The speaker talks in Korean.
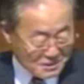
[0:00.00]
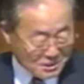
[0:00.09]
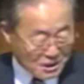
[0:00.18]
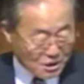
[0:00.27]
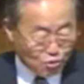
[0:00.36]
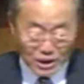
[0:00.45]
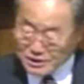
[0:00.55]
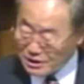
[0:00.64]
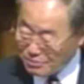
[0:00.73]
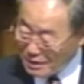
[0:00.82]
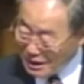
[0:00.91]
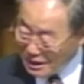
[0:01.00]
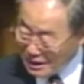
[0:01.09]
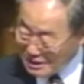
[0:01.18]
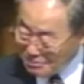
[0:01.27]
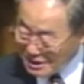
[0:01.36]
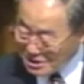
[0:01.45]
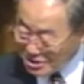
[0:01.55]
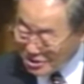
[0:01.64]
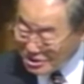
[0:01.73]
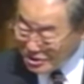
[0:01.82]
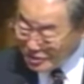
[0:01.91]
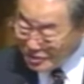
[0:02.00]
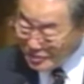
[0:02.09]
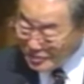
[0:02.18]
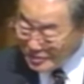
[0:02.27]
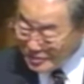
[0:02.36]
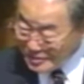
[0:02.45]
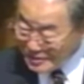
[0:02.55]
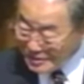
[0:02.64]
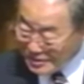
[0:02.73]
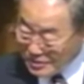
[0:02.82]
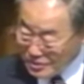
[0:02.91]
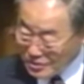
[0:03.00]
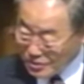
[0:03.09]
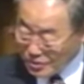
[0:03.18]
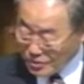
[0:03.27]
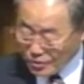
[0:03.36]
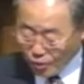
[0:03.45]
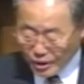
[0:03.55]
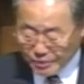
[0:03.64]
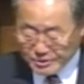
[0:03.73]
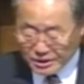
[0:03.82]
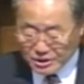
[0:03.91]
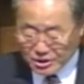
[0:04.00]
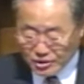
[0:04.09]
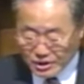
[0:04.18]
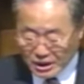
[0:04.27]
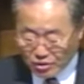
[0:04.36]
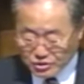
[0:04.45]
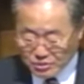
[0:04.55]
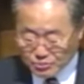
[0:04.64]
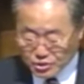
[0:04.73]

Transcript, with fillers: 내가 과실을 많이 맺을 것이요. 오늘 호랩산 길에 나오신